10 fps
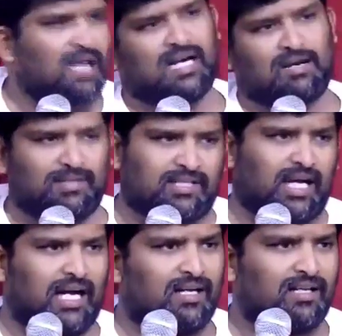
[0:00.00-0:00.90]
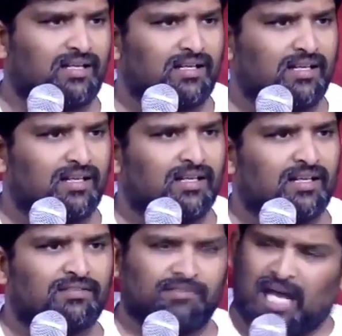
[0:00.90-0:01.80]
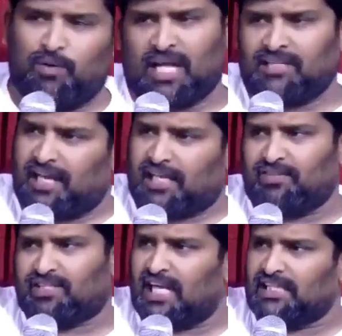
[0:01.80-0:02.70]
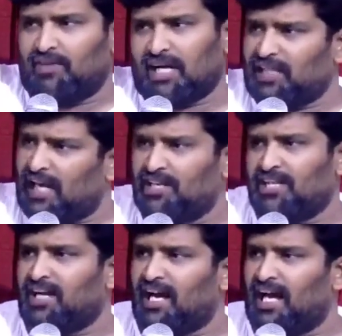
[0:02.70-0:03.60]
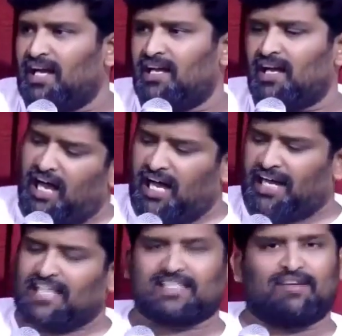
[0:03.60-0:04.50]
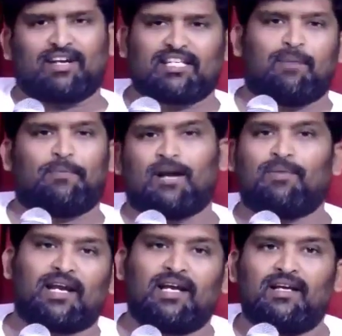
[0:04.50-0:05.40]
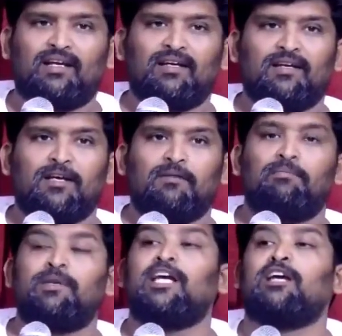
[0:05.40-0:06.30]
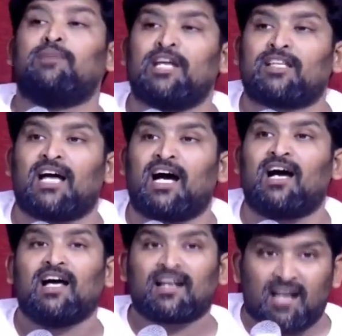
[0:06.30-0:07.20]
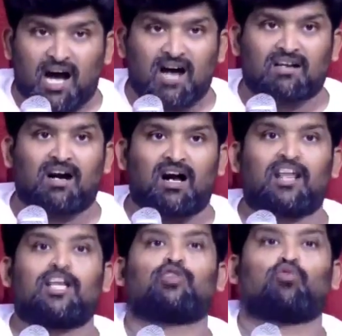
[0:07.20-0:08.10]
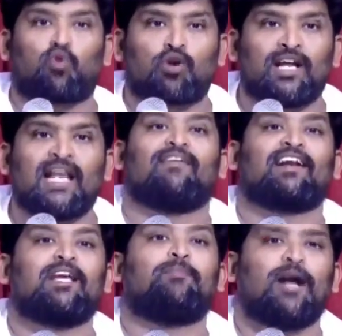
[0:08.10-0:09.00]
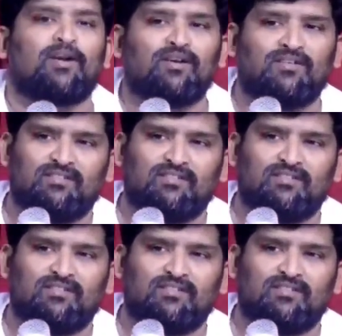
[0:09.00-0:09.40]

మాట్లాడ మంచిగా దేవుడు అందరికీ విశ్రాంతి వాగ్దానం చేశాడా నెక్స్ట్ ఎవరికి చెప్పాడు మరి మీ మీద నా కాడి ఎత్తుకున్నాడని ఎవరికి చెప్పాడు